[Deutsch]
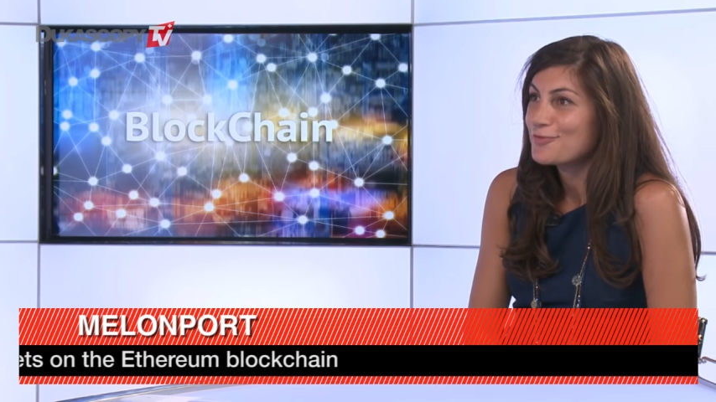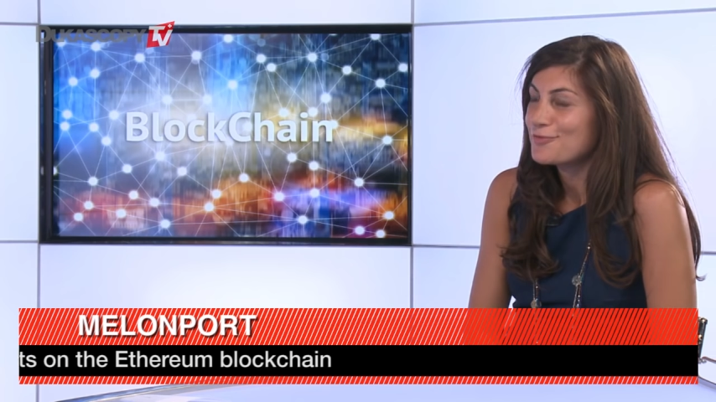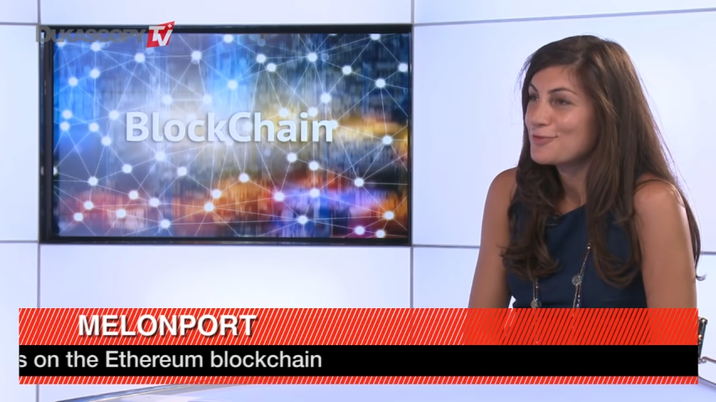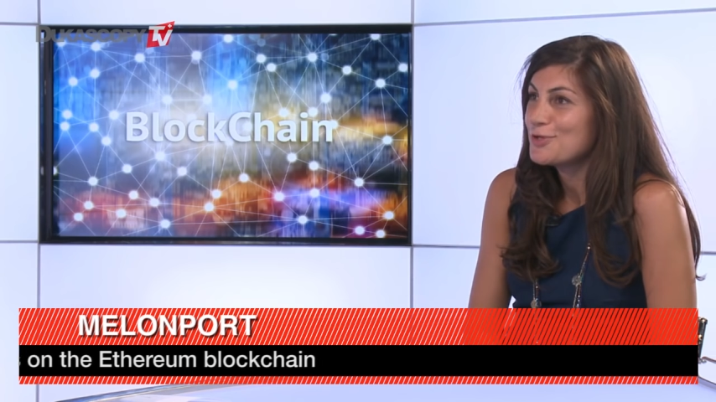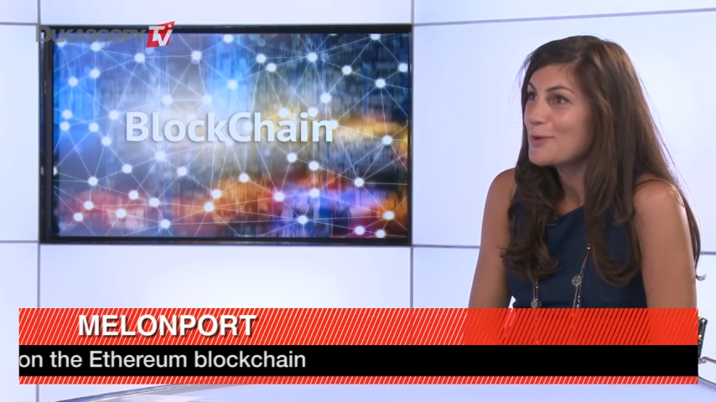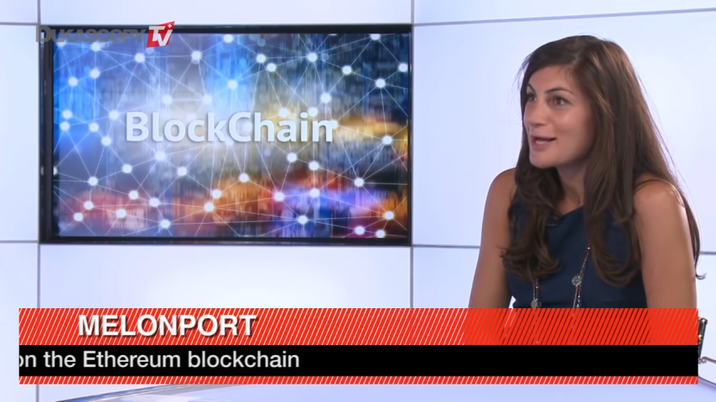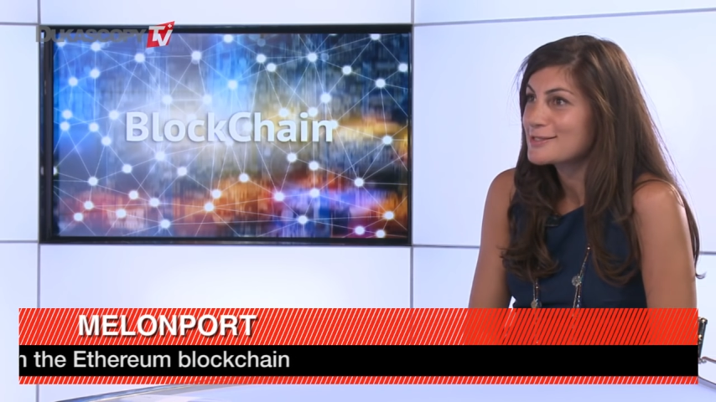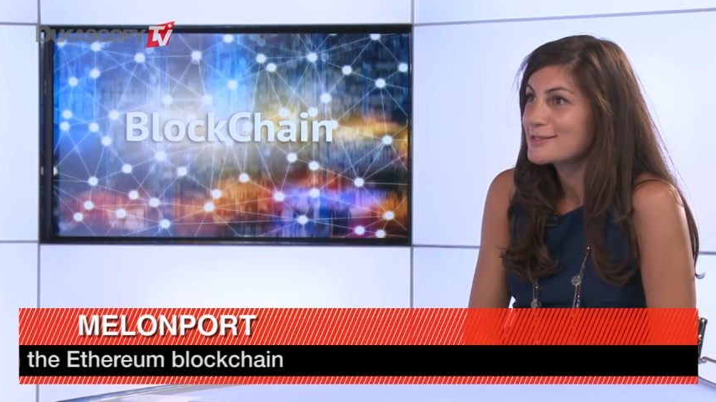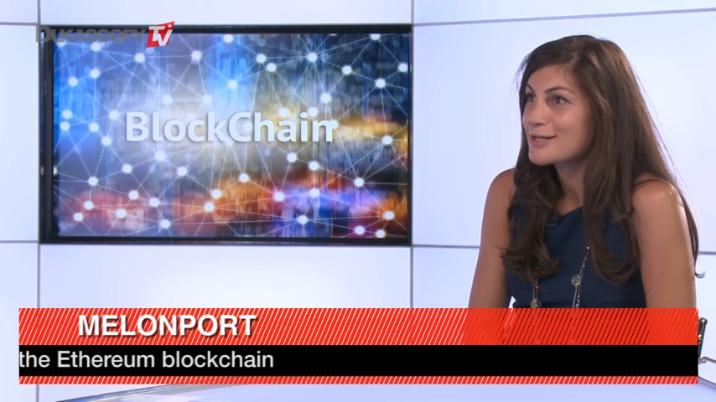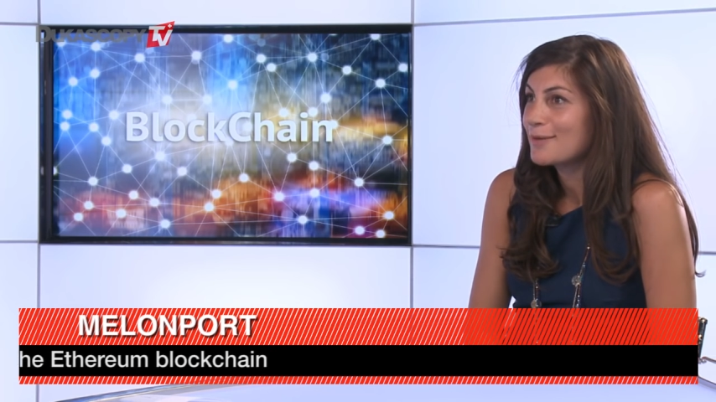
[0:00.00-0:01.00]
of new
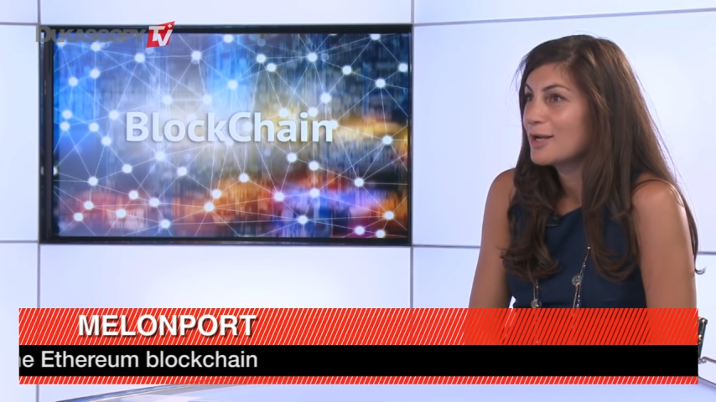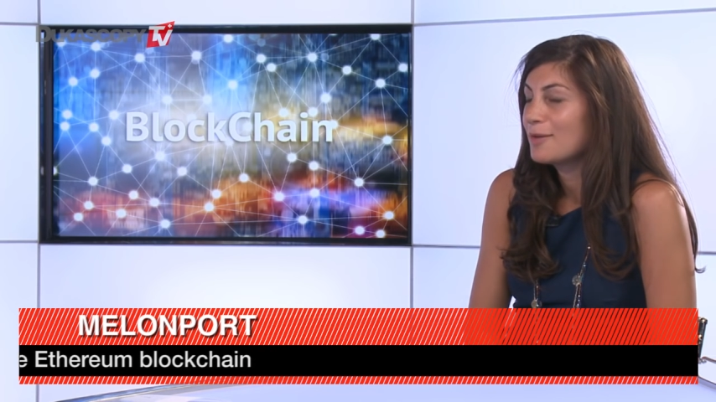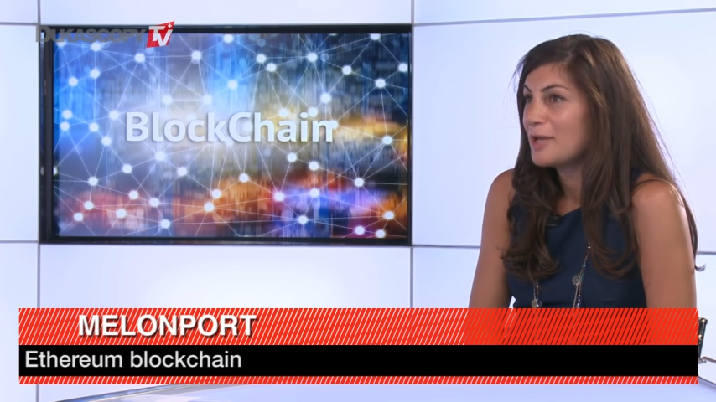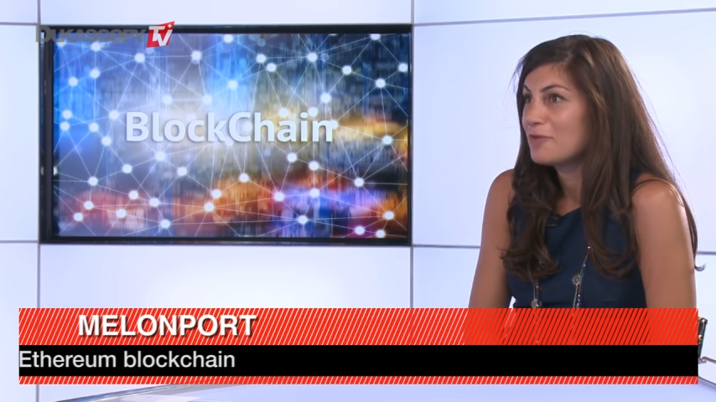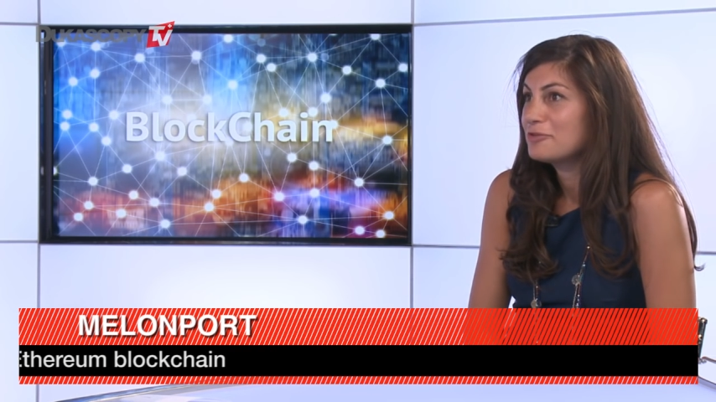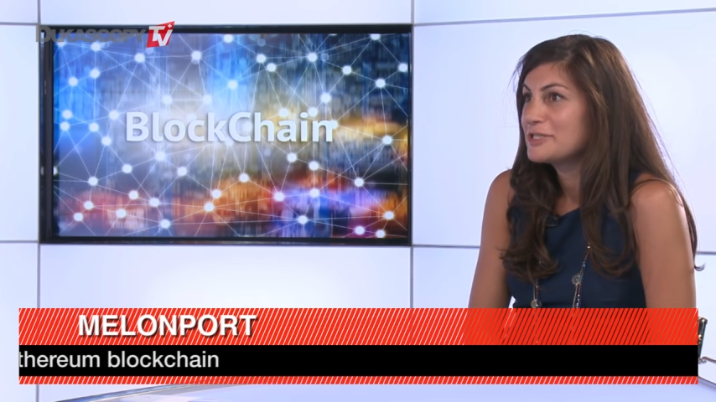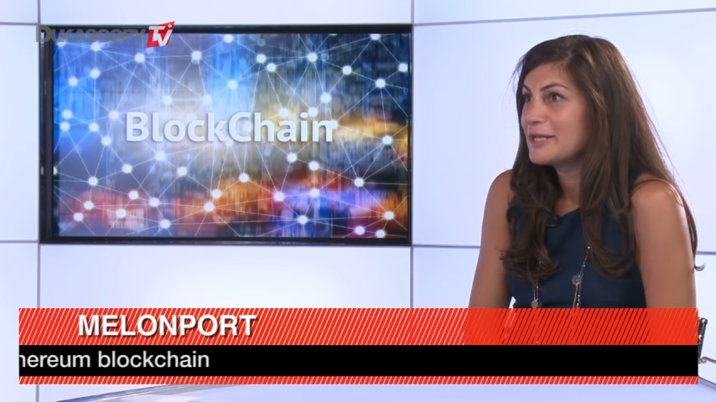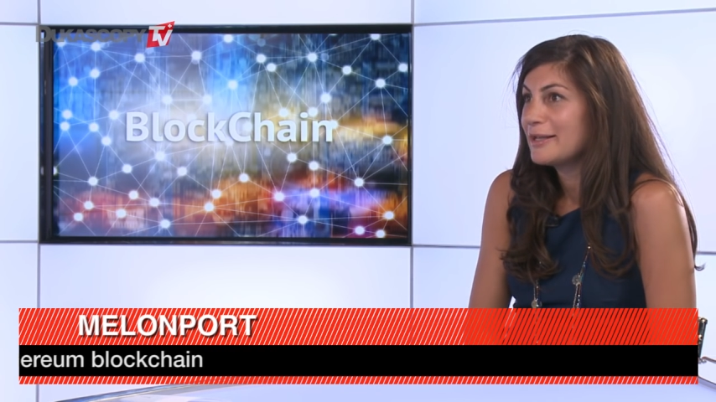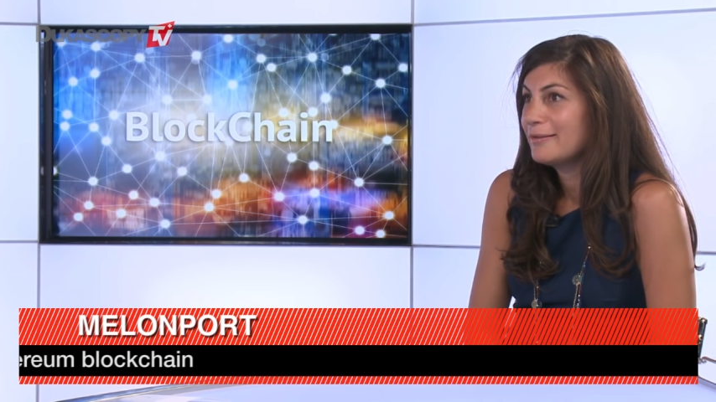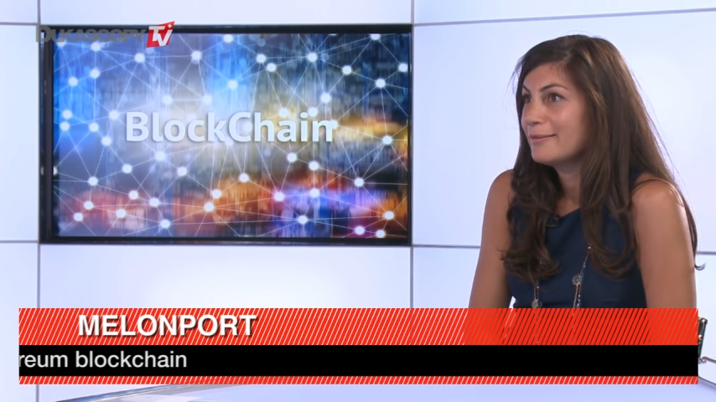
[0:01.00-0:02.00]
assets coming up every
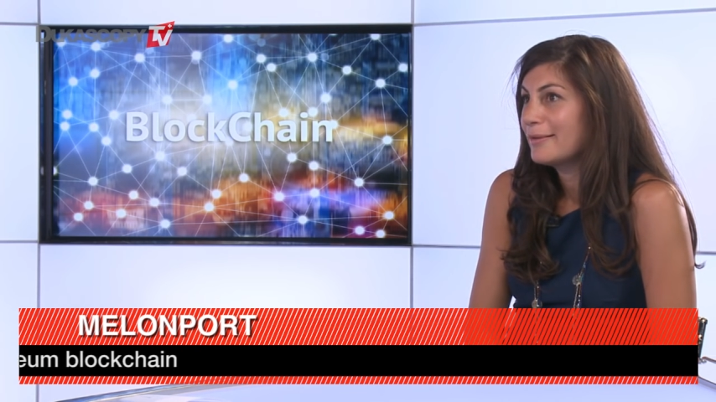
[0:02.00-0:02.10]
day,